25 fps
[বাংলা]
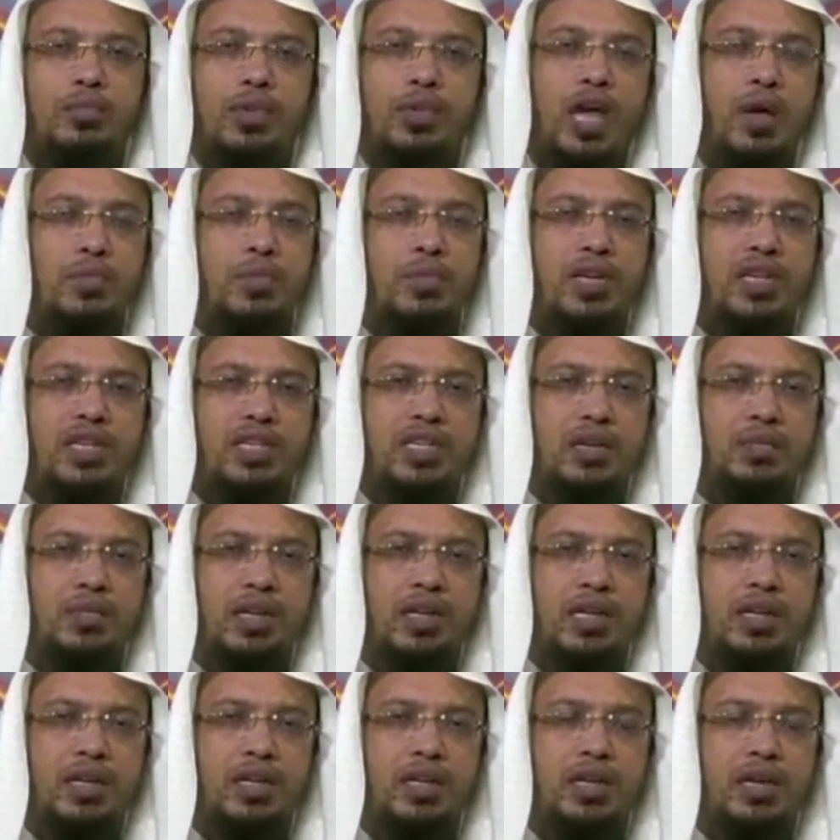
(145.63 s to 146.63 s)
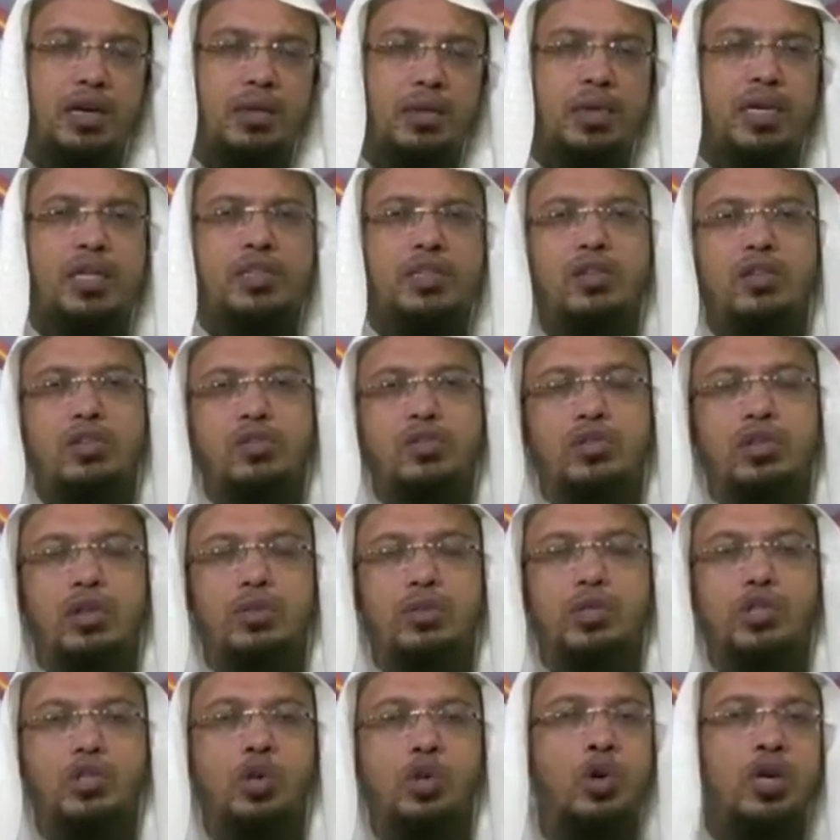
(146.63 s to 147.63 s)
ভিআইপি হিসাবে নবী
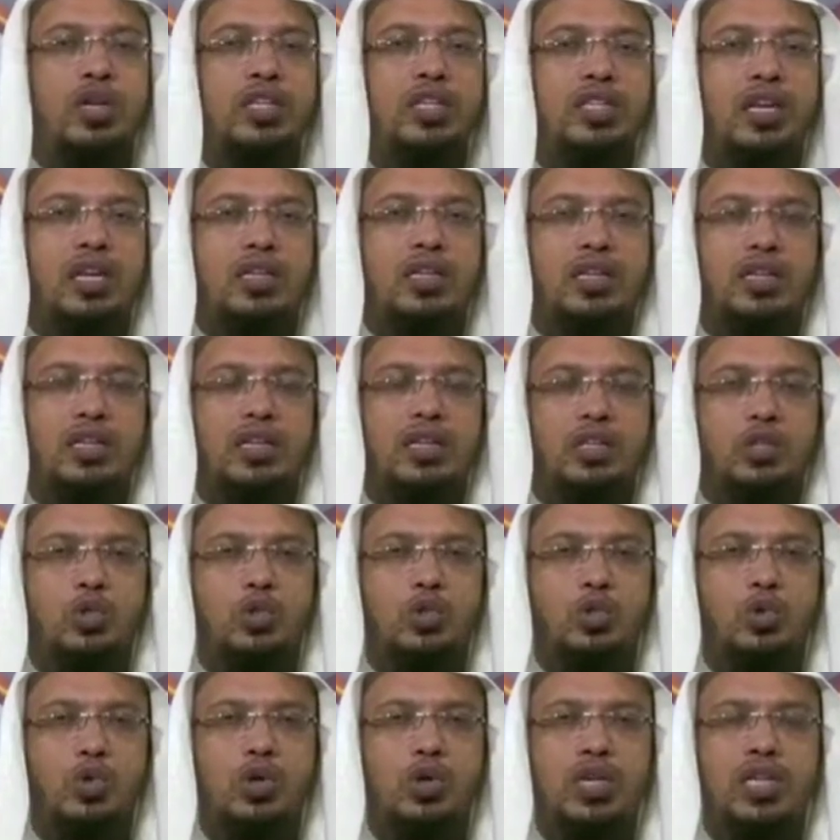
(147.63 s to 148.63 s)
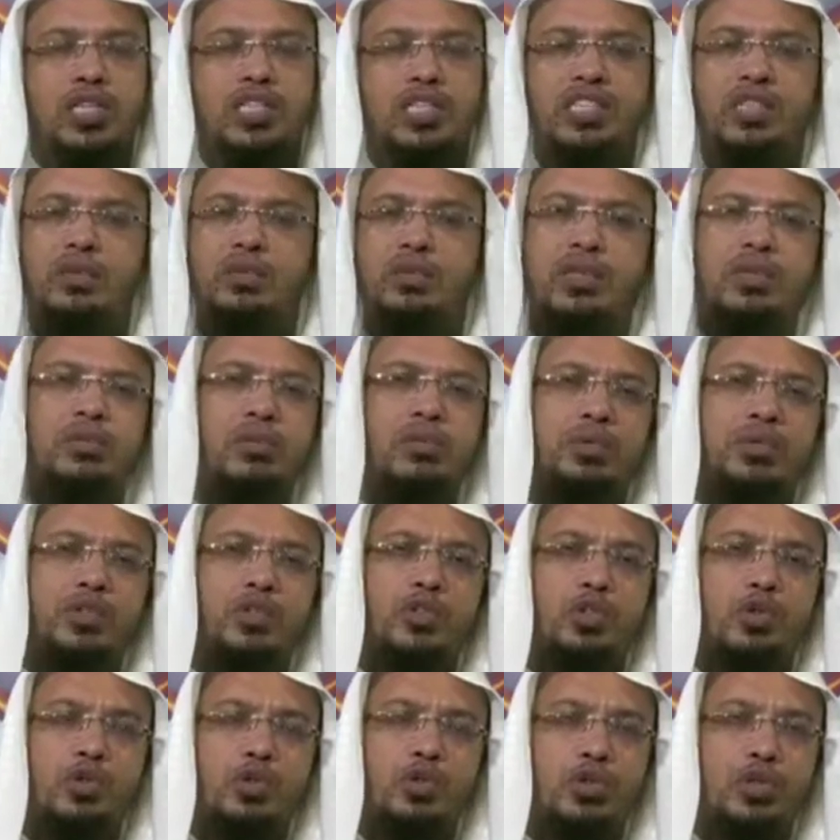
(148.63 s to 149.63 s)
আলাইসালামের সঙ্গে জান্নাতে থাকার সুযোগ সেটা আমি কীভাবে
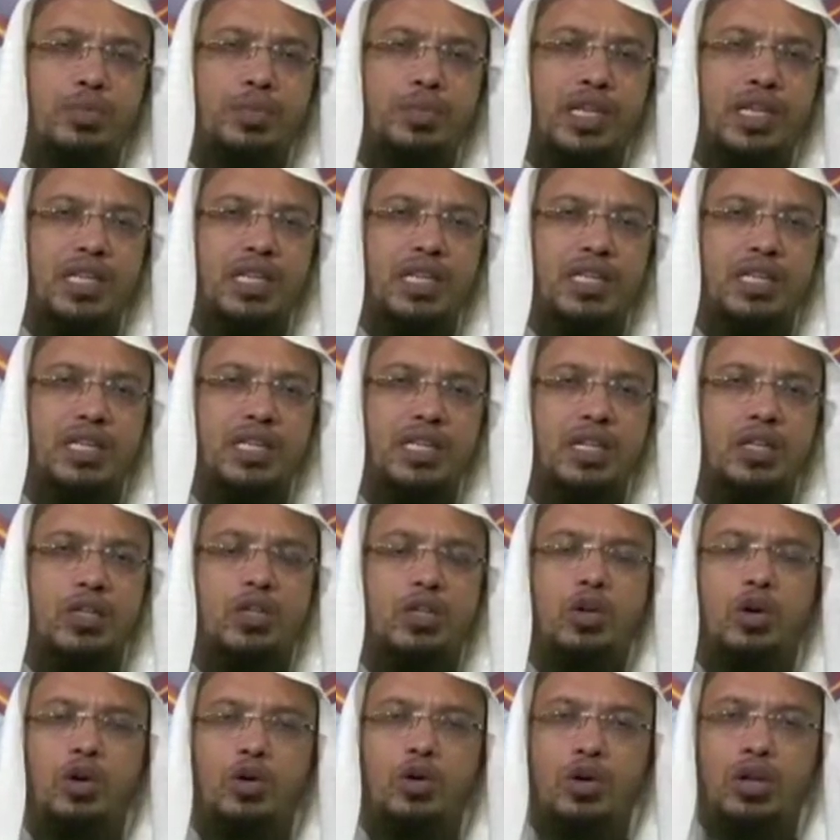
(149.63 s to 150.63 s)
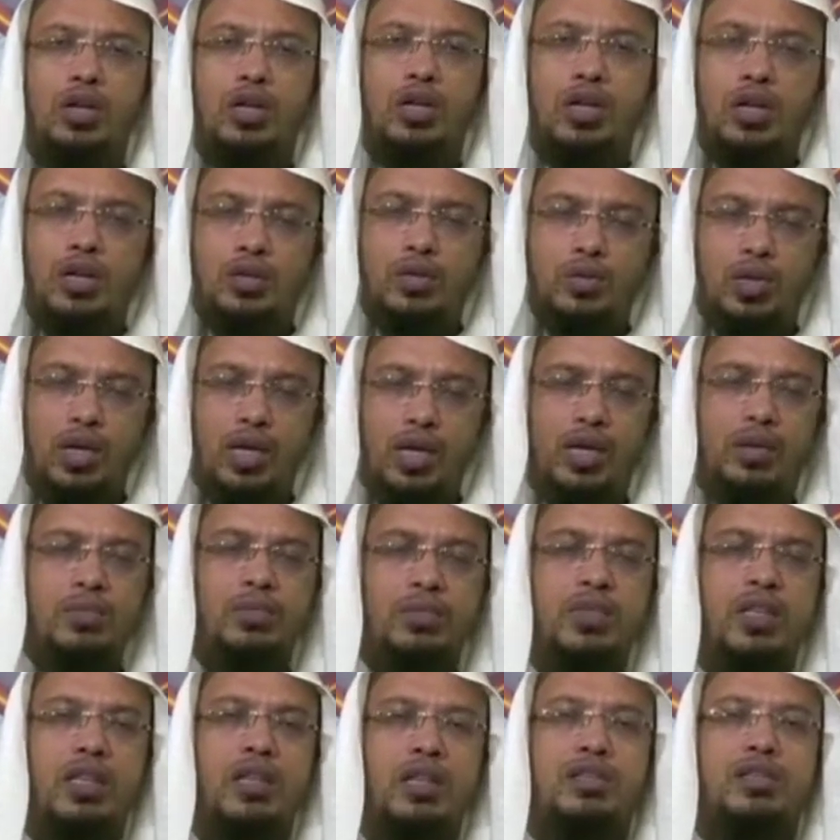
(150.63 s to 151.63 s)
অর্জন করতে পারি তখন রসুল আকরম
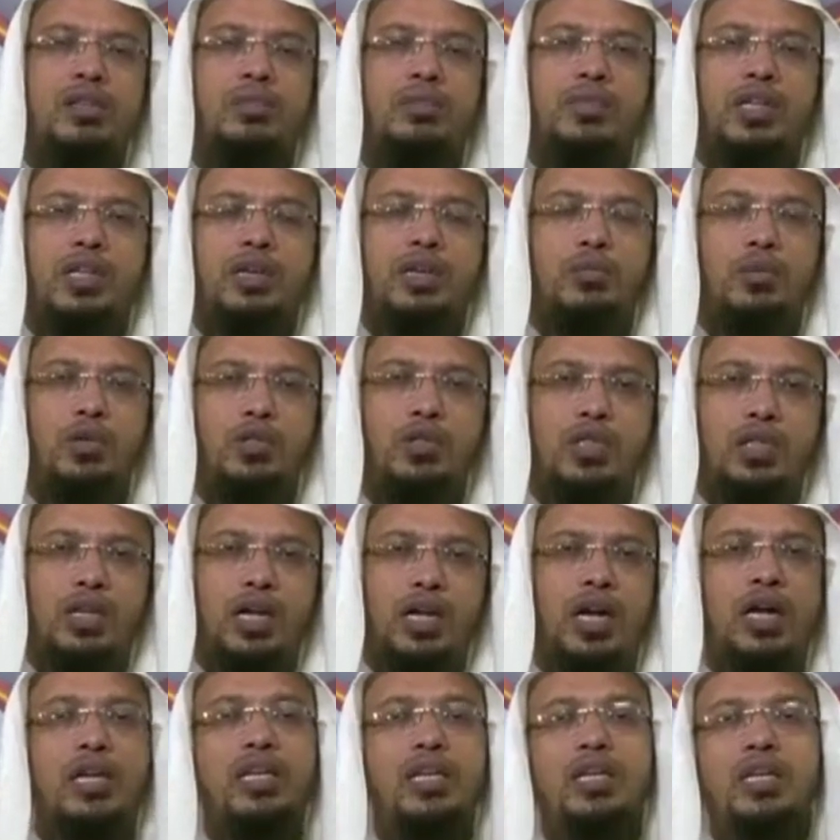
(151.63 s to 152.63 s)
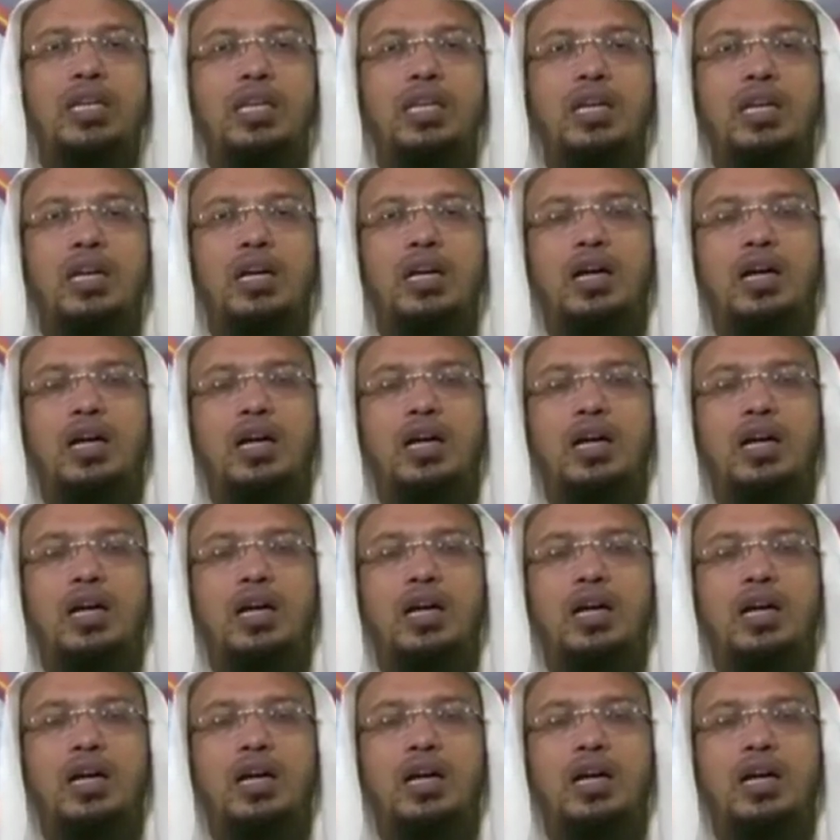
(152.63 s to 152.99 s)
সাল্লাহ আসলাম তাকে বলেছেন আইননি